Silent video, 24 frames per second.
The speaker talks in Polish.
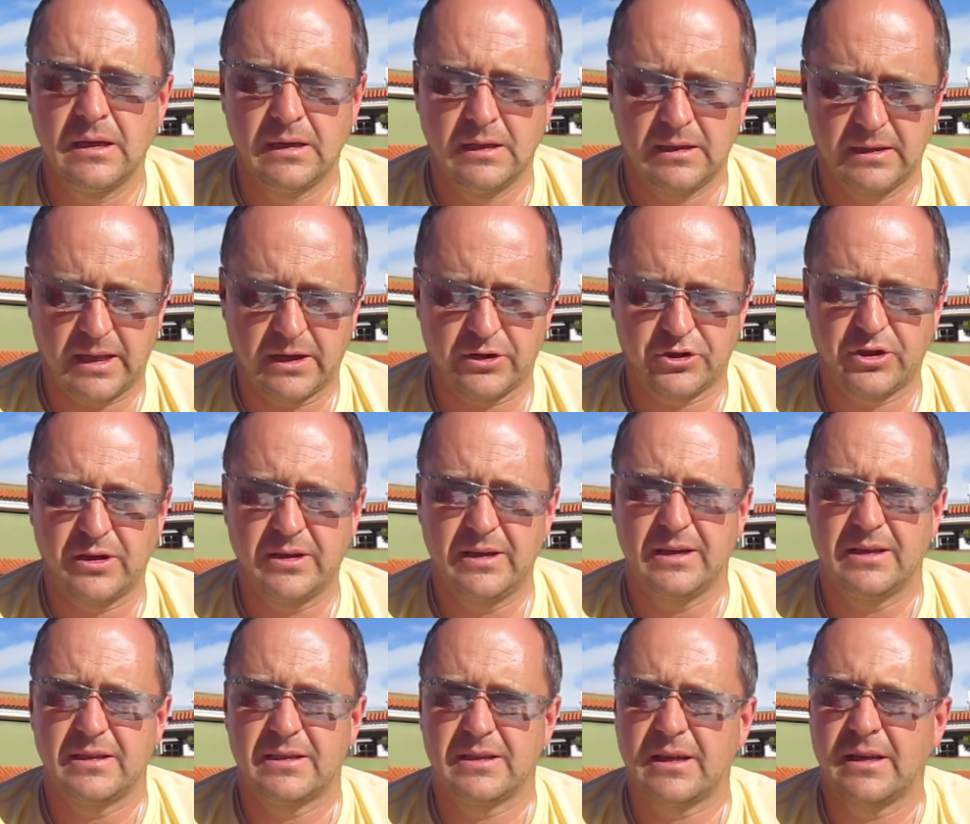Także nie
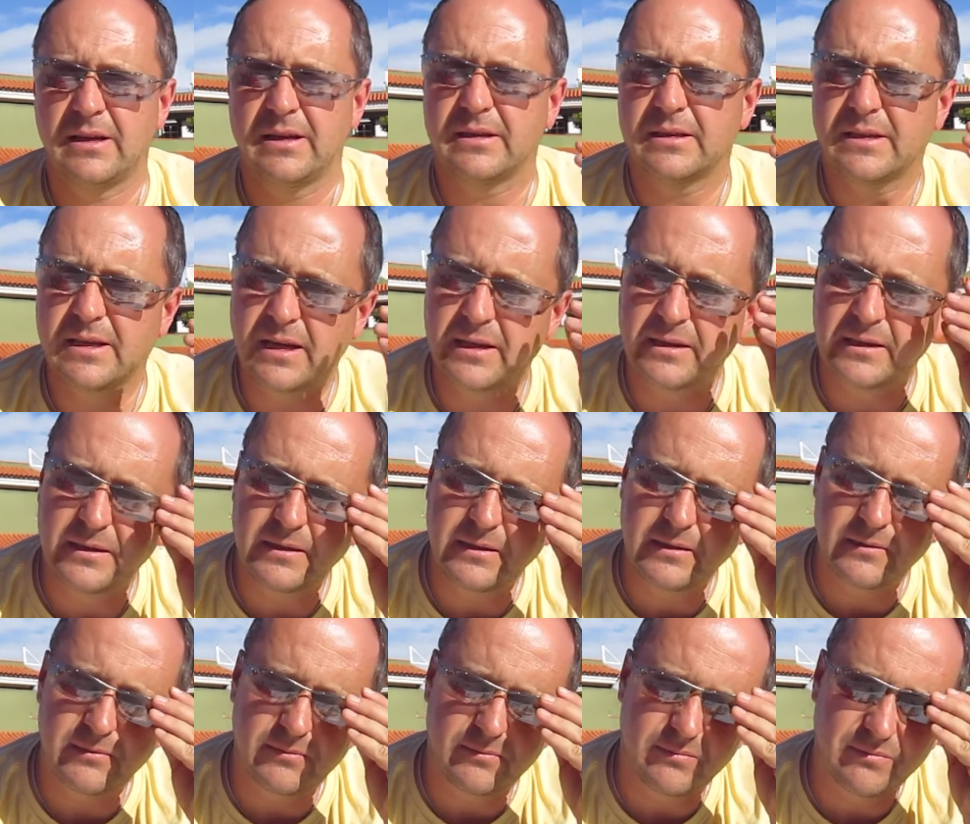jest zalecane
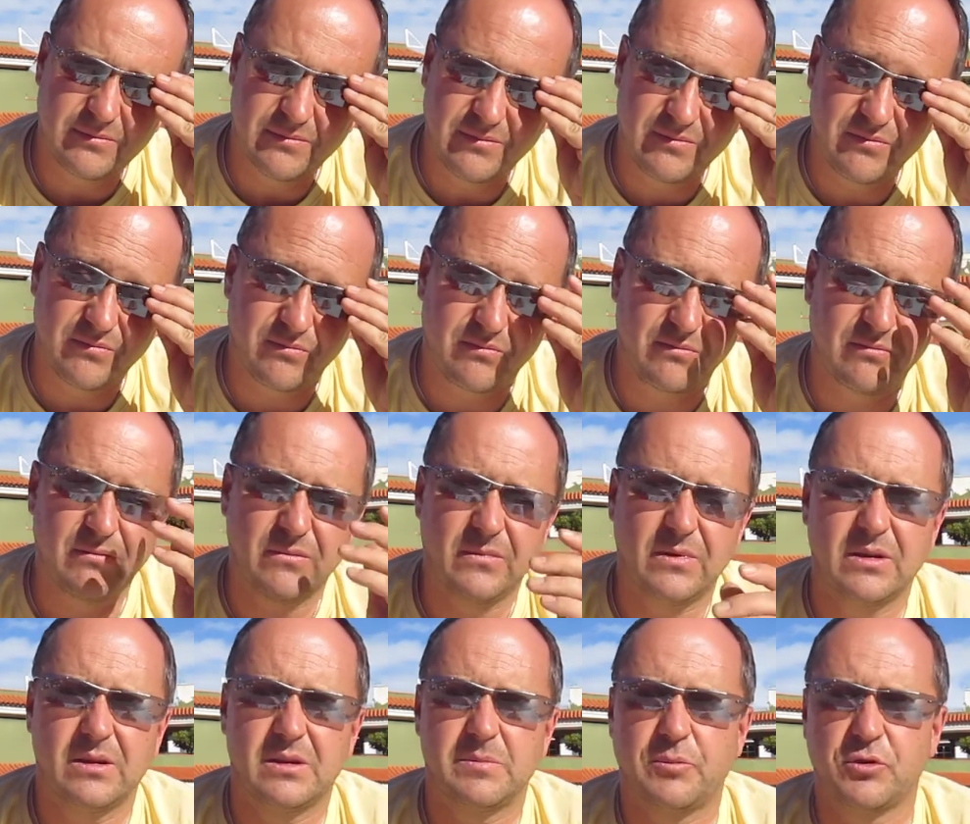
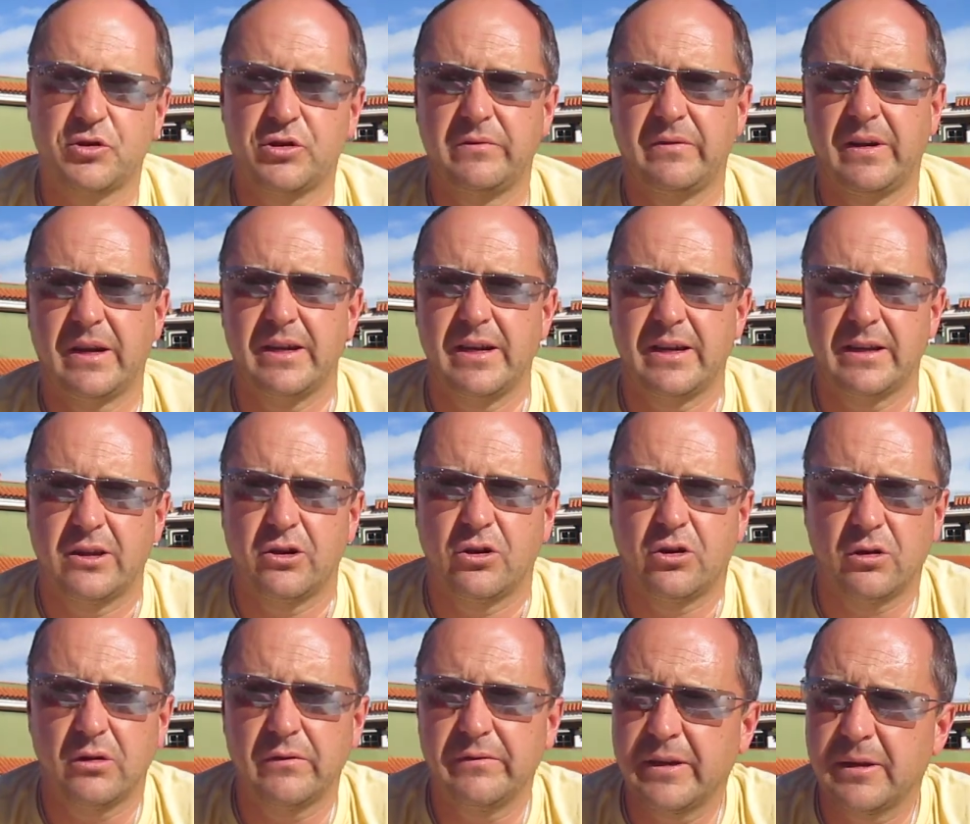mm, spożywanie
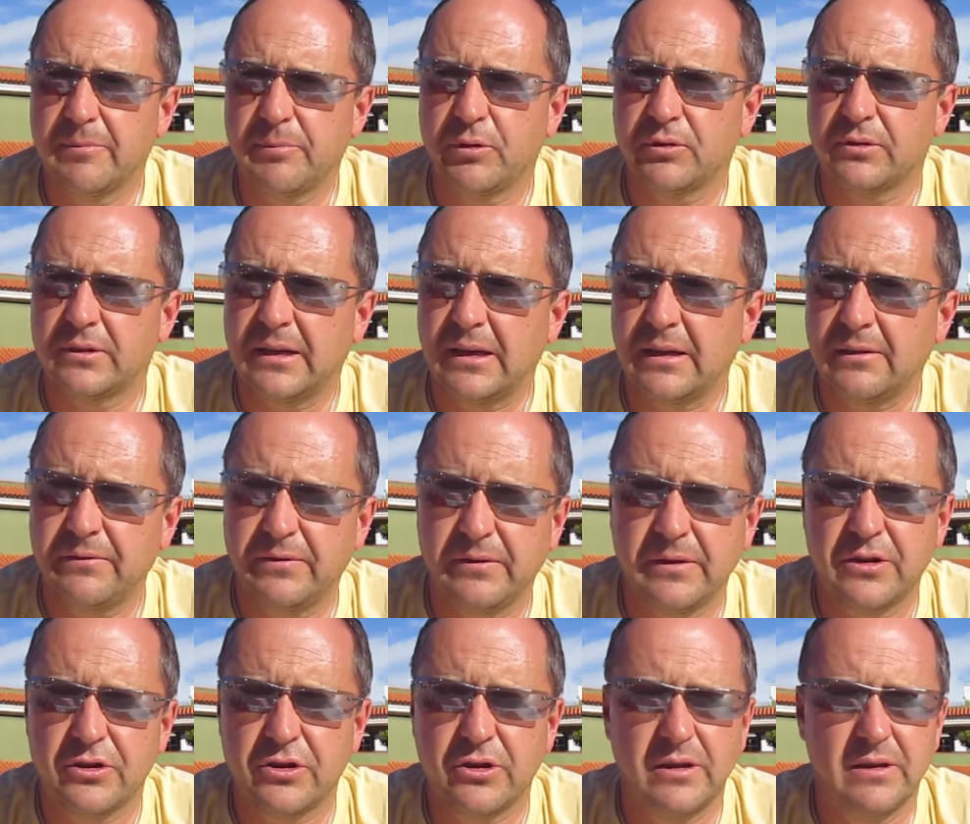jakichkolwiek potraw,
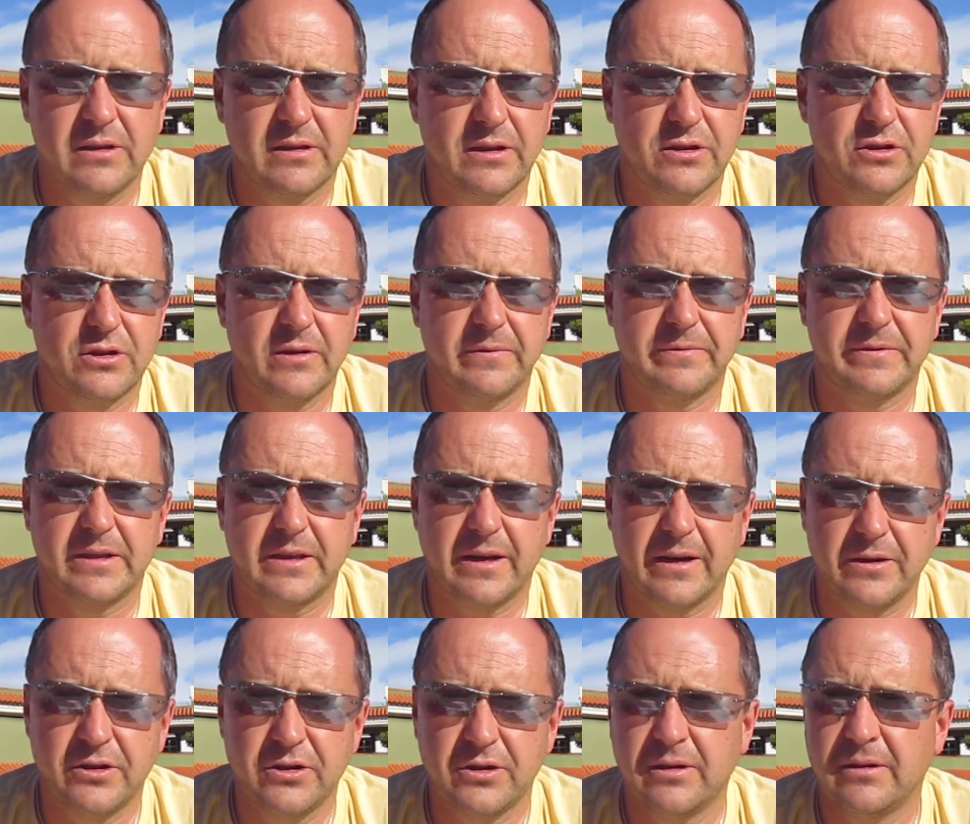jeżeli jesteście w
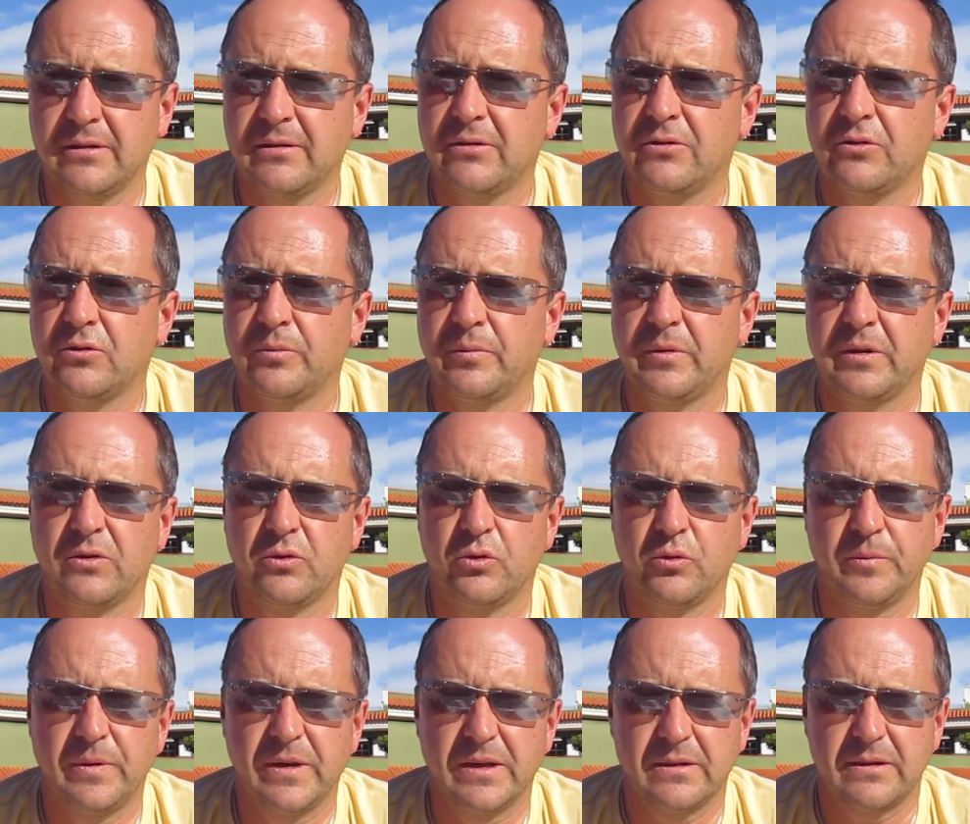stresie
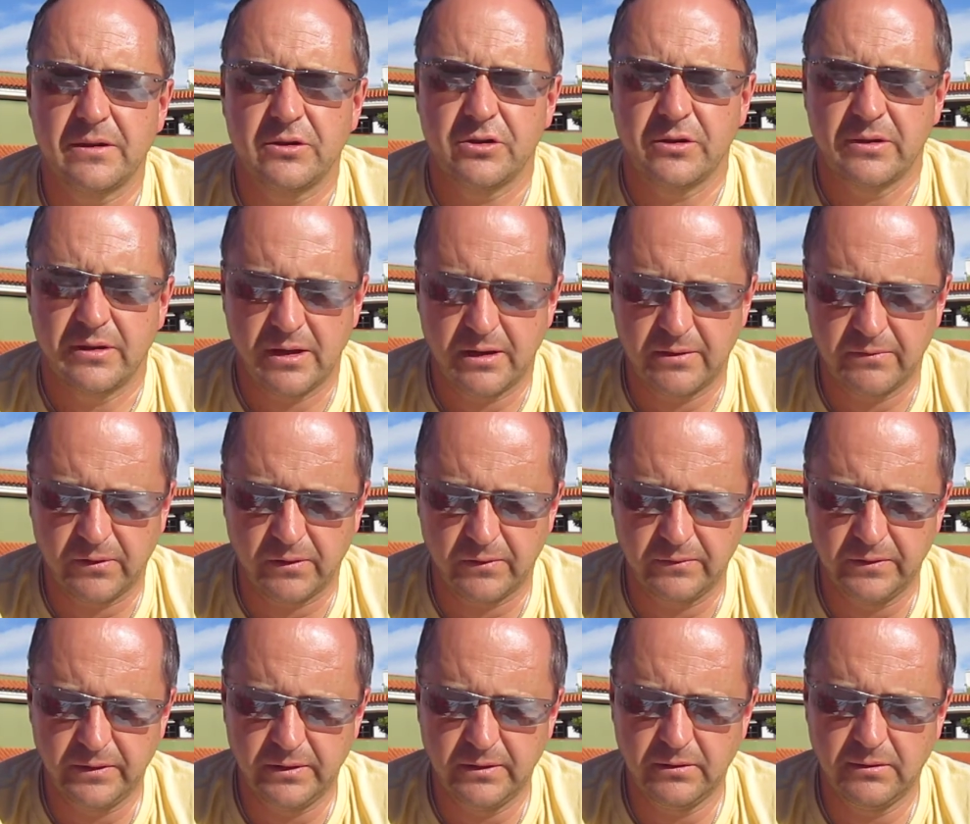lub jesteście
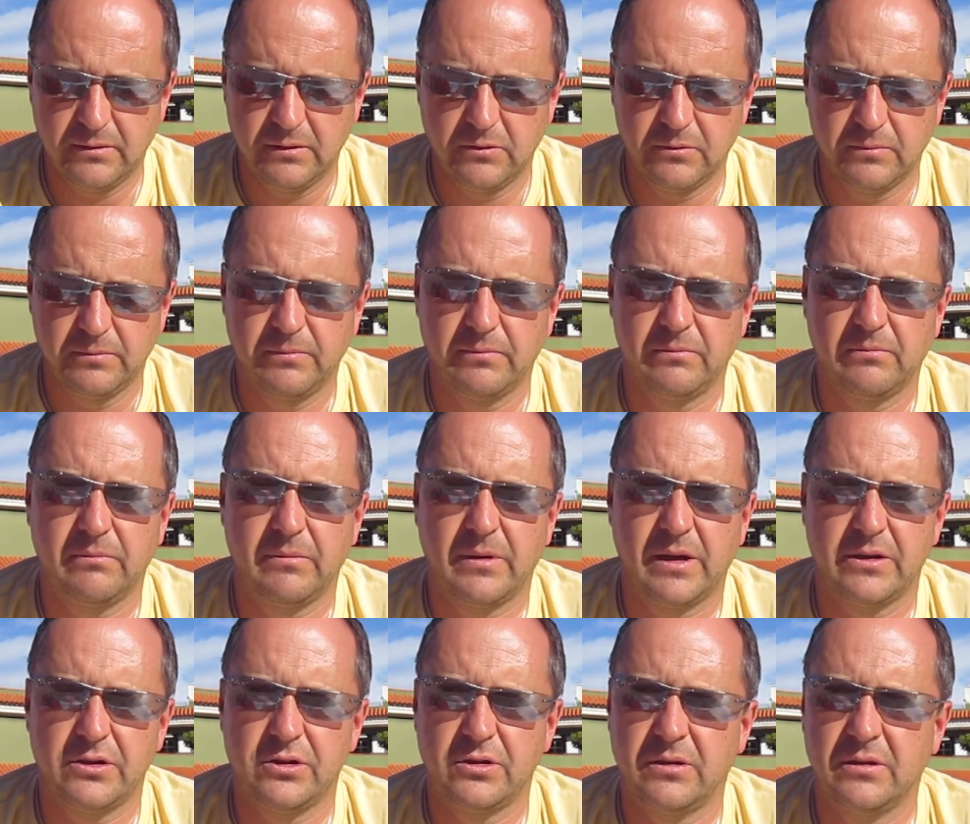nerwowi lub
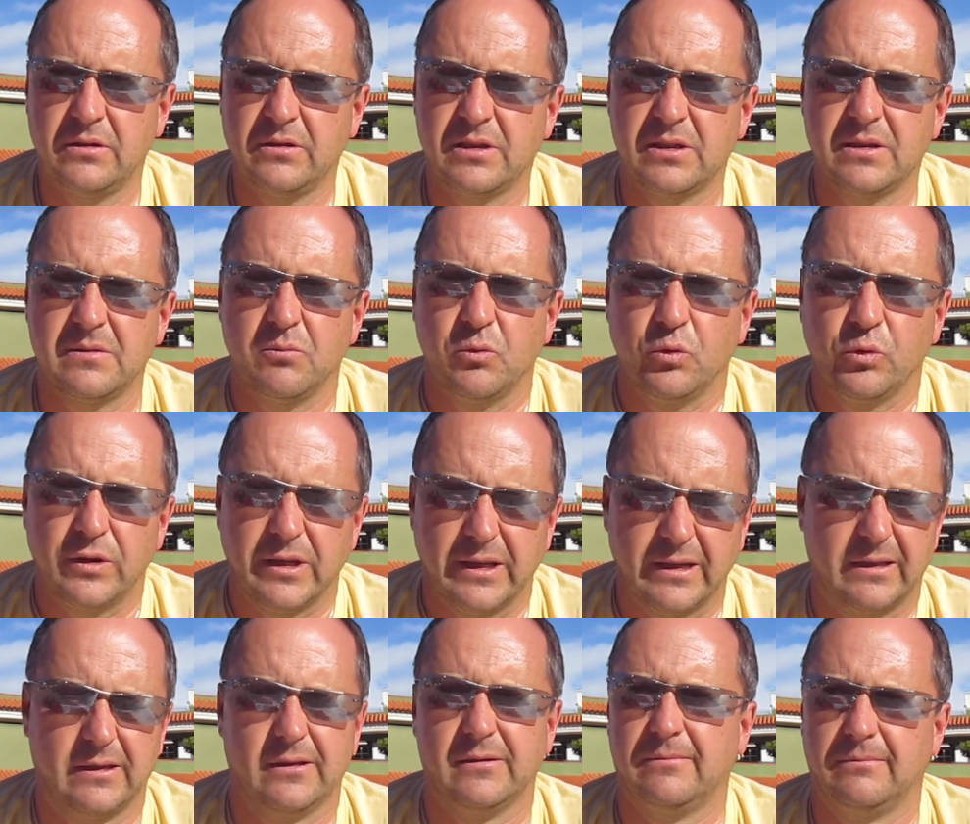macie
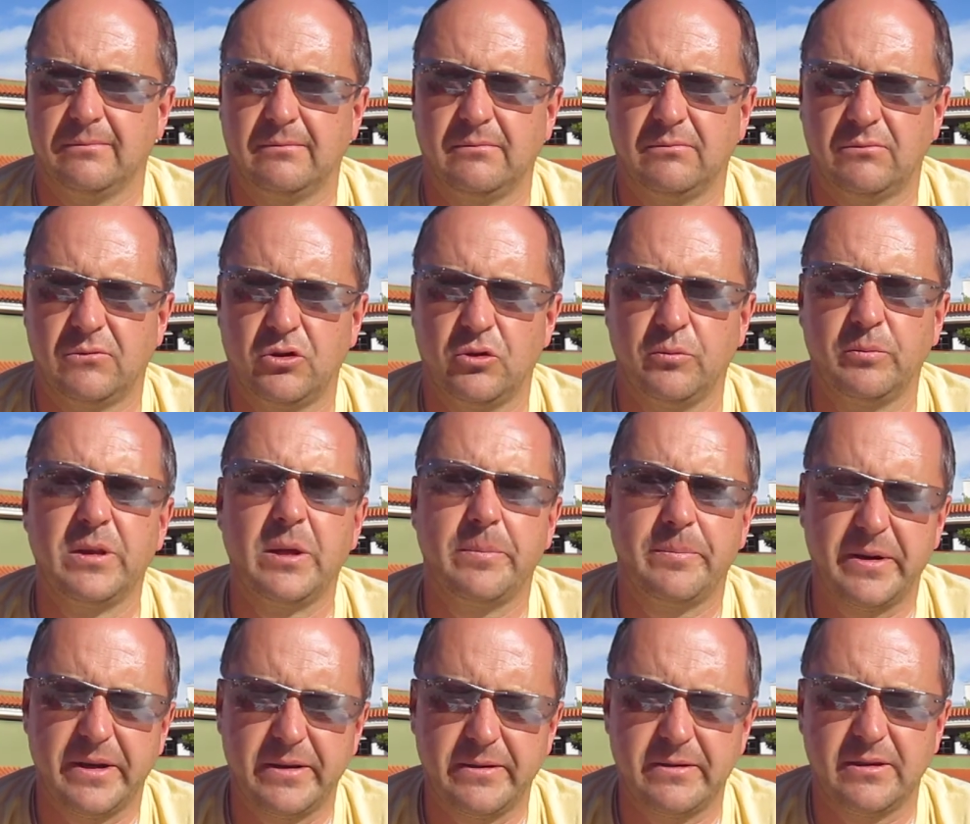smutek lub
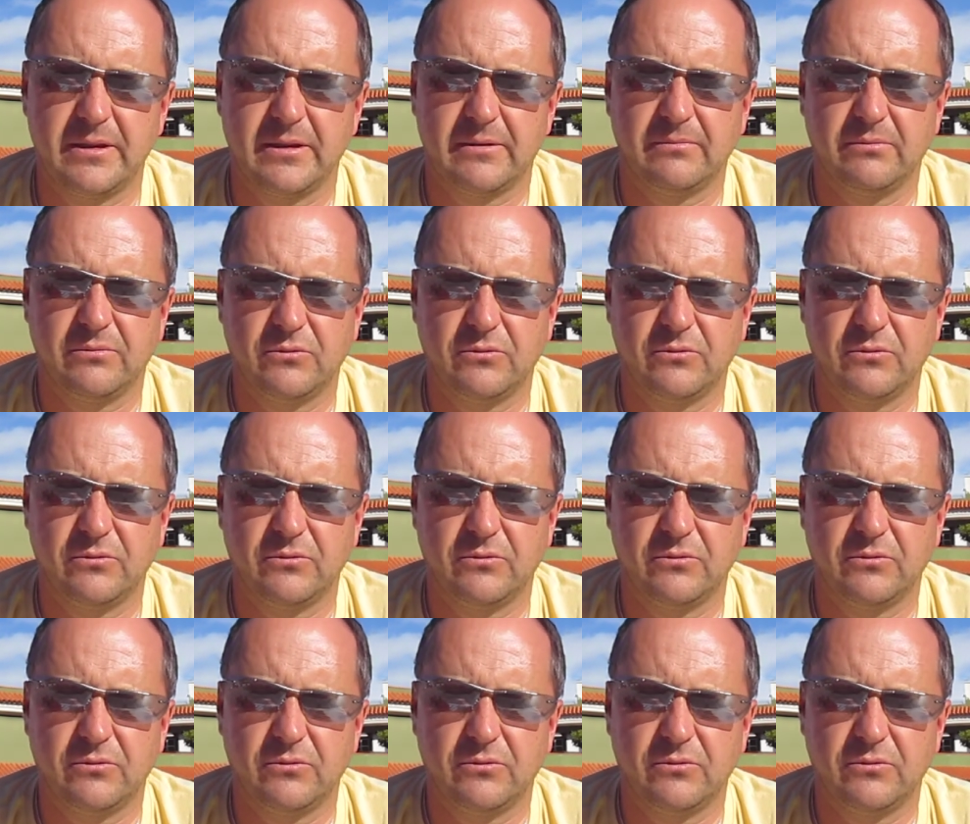depresję.